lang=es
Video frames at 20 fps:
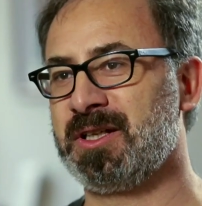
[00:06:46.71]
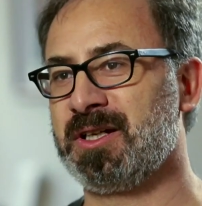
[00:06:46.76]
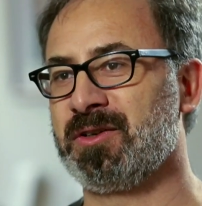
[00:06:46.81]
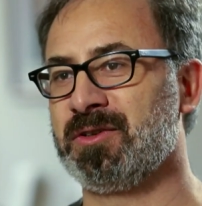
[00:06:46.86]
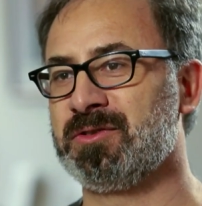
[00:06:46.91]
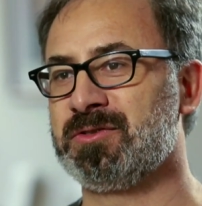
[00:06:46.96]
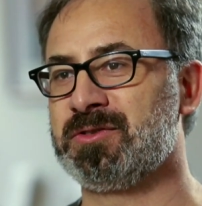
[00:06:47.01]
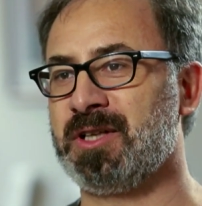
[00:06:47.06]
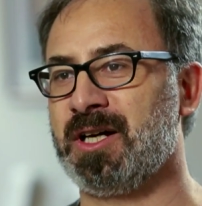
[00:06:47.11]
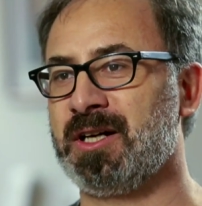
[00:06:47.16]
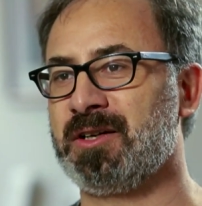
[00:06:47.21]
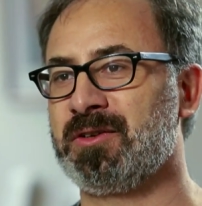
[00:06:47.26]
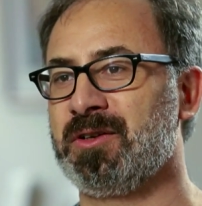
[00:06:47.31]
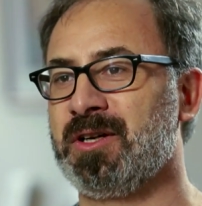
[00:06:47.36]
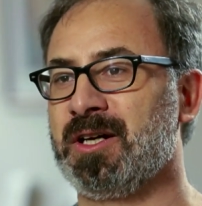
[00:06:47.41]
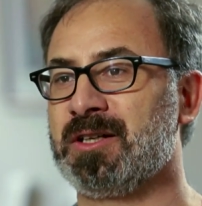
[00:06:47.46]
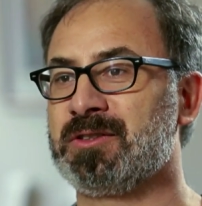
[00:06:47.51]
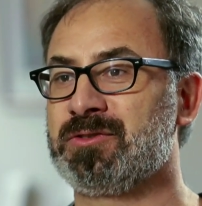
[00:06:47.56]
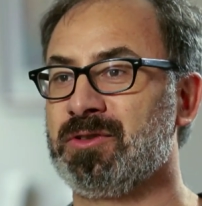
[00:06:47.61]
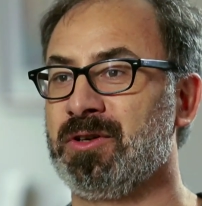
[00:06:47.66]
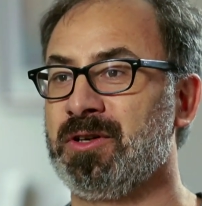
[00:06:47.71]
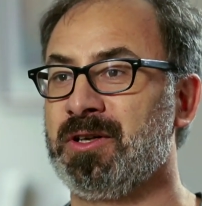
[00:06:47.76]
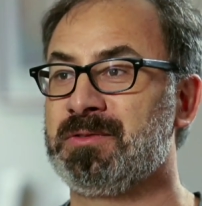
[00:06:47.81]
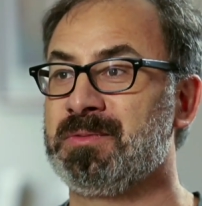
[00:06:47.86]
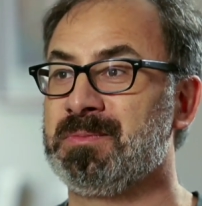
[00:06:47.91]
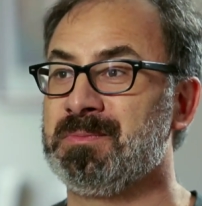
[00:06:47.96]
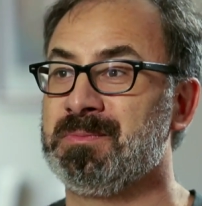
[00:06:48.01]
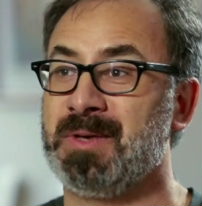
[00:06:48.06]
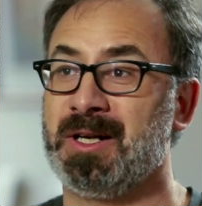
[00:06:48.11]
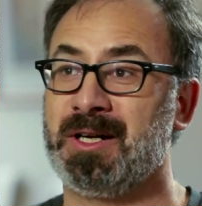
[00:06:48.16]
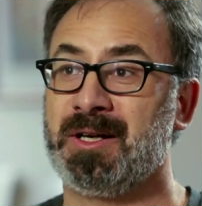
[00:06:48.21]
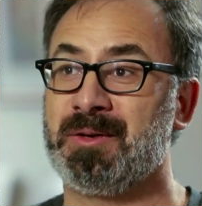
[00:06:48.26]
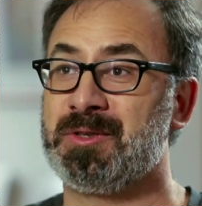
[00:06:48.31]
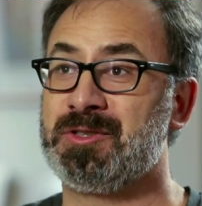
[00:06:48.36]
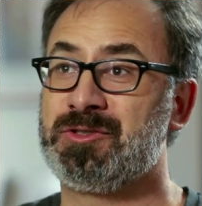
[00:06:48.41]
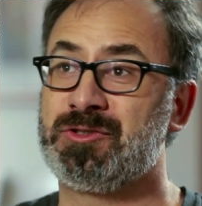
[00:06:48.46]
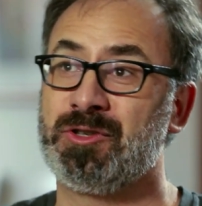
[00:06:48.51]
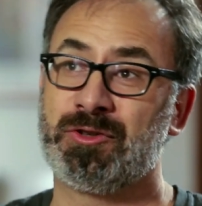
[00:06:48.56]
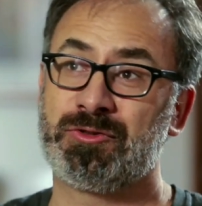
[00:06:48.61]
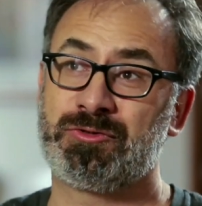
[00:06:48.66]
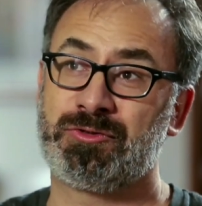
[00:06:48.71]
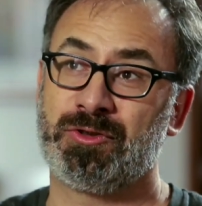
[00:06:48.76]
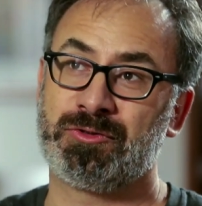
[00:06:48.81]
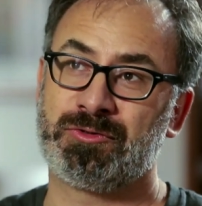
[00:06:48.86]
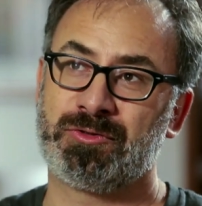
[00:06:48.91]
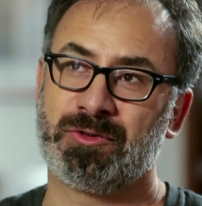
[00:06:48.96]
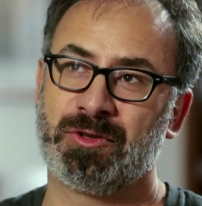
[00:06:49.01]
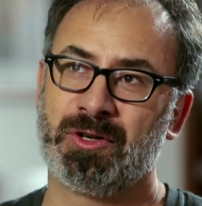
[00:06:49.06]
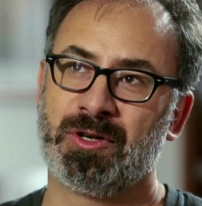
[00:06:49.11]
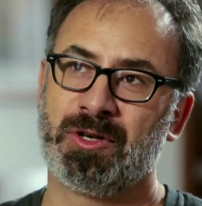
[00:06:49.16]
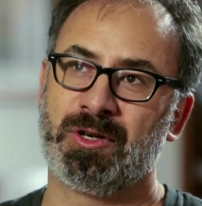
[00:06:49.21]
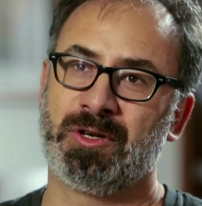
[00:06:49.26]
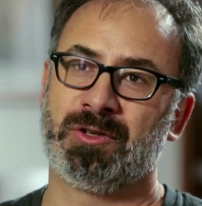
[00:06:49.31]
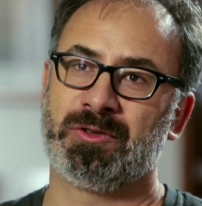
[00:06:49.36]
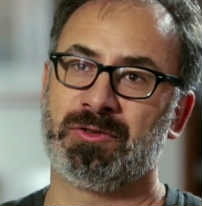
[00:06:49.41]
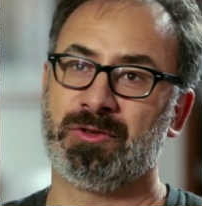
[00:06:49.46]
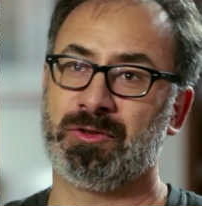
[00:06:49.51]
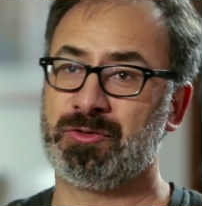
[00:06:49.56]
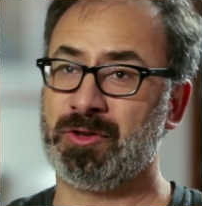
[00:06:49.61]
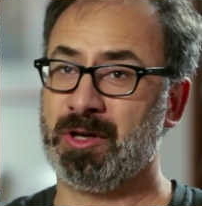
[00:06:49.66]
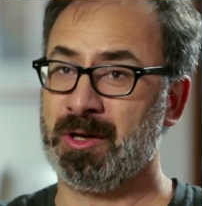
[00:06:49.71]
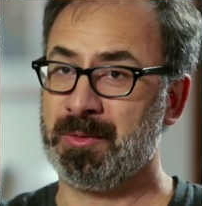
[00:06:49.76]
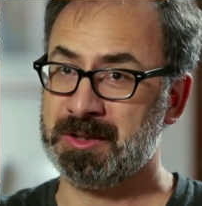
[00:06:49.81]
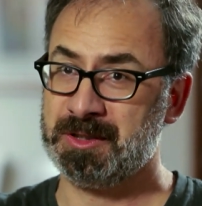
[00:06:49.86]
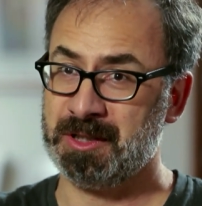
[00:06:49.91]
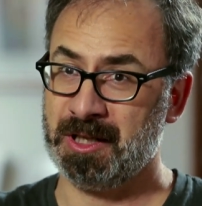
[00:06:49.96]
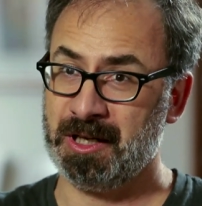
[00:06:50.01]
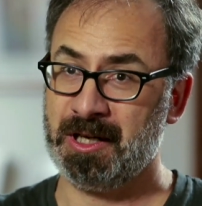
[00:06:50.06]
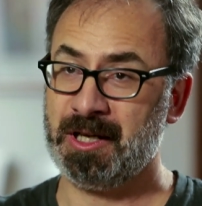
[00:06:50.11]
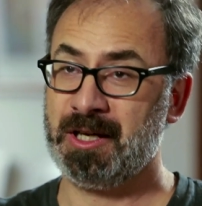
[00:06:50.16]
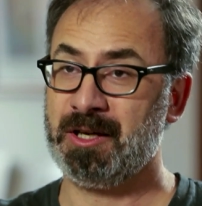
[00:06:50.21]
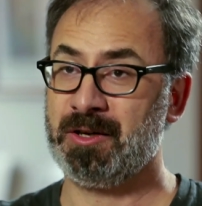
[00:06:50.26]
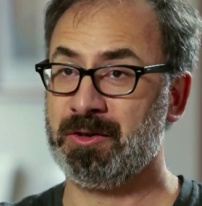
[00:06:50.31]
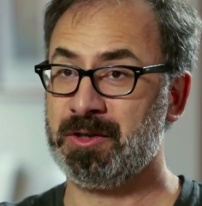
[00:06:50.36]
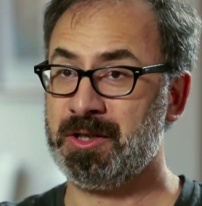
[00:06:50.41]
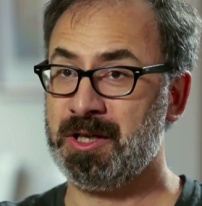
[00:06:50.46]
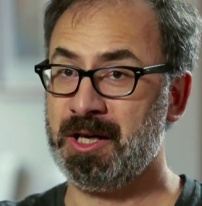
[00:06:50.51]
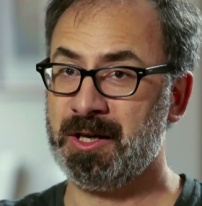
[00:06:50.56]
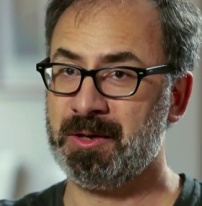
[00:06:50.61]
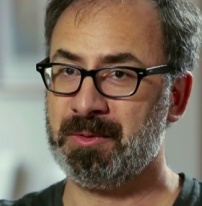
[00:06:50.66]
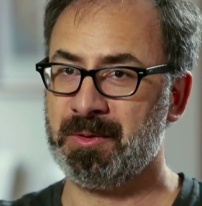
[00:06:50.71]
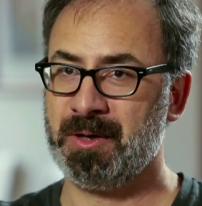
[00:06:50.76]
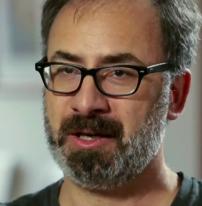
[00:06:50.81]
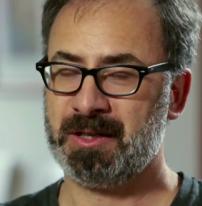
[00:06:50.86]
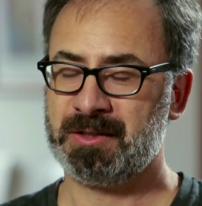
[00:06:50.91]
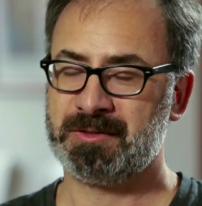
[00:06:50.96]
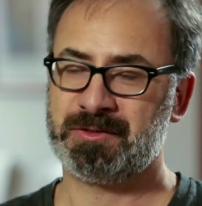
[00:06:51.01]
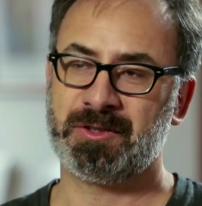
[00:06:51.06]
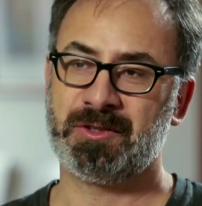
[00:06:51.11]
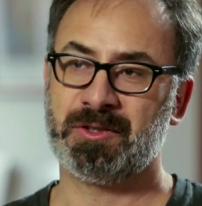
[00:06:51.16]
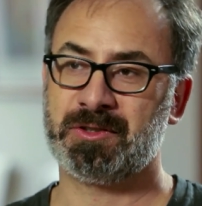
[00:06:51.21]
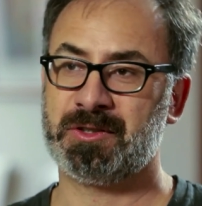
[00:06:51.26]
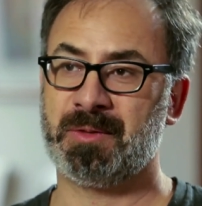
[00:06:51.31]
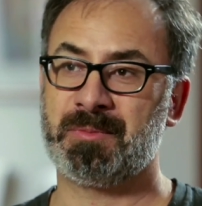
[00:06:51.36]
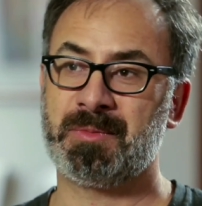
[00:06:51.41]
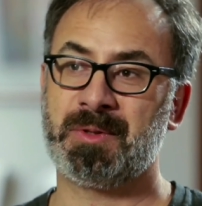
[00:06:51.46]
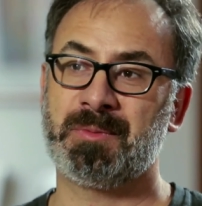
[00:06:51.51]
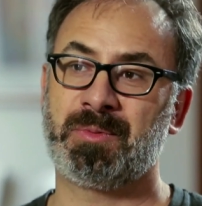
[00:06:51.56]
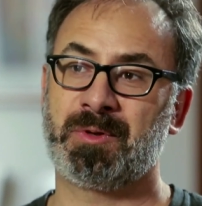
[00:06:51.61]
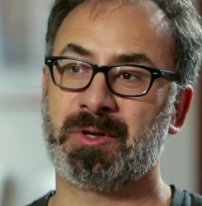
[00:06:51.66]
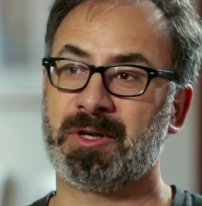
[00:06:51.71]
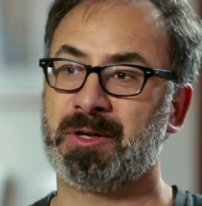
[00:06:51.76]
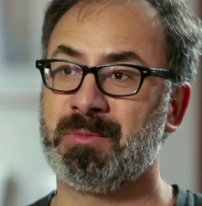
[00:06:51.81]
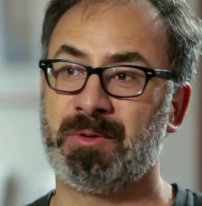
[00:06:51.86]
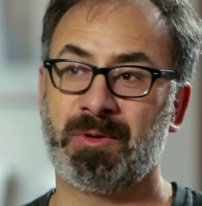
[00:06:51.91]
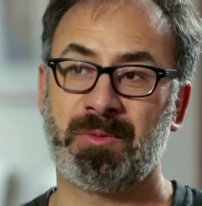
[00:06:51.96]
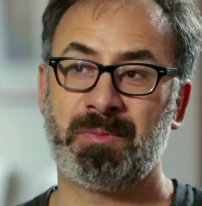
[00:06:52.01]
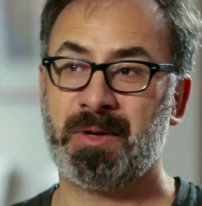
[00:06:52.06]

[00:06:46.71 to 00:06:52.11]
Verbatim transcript: de contar con actores maravillosos no solamente Leo y Eva, sino también, por ejemplo,